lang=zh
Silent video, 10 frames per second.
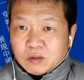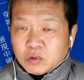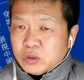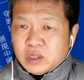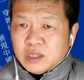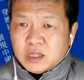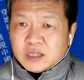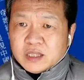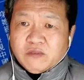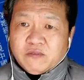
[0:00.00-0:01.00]
我觉得这个
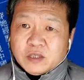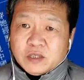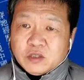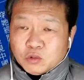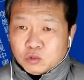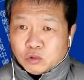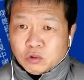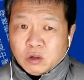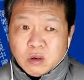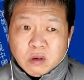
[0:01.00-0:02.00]
想法就如同